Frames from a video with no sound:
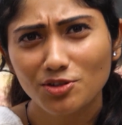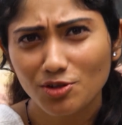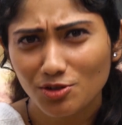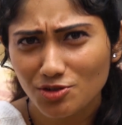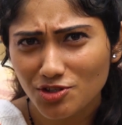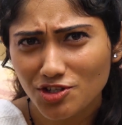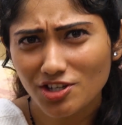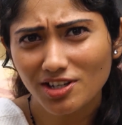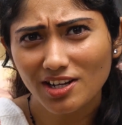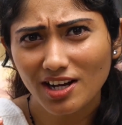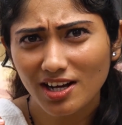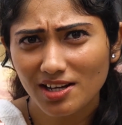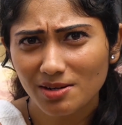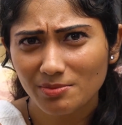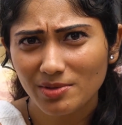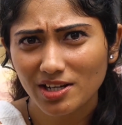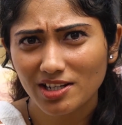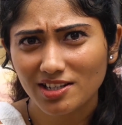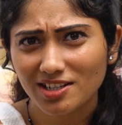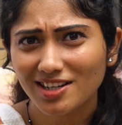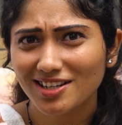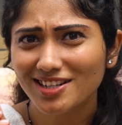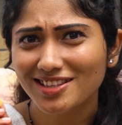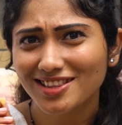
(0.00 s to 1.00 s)
கொஞ்சம் காரமாக
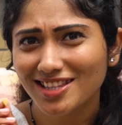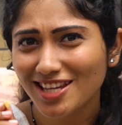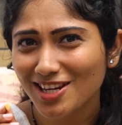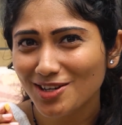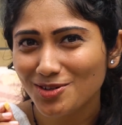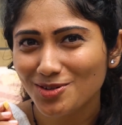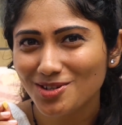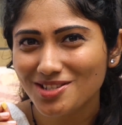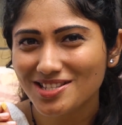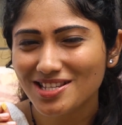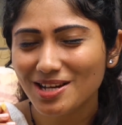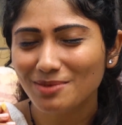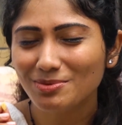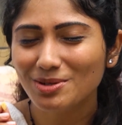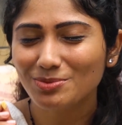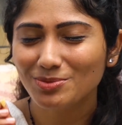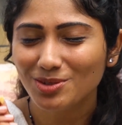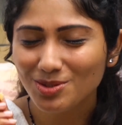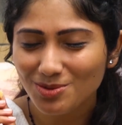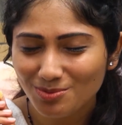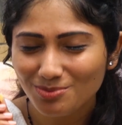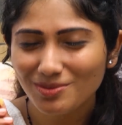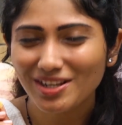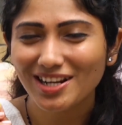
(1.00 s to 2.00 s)
இருக்குது ஆனால் தேனோட
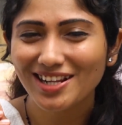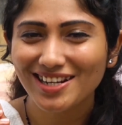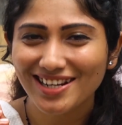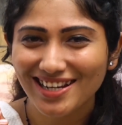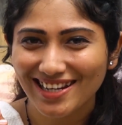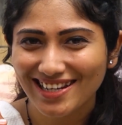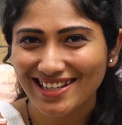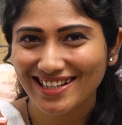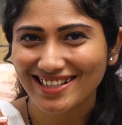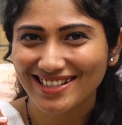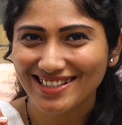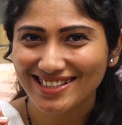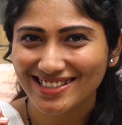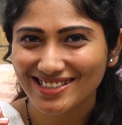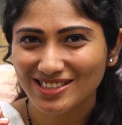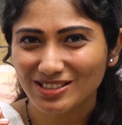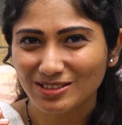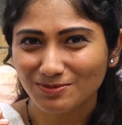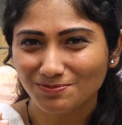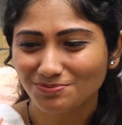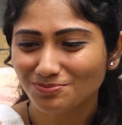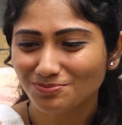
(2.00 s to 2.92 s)
சாப்பிடும்போது உண்மையிலே நல்லா இருக்குது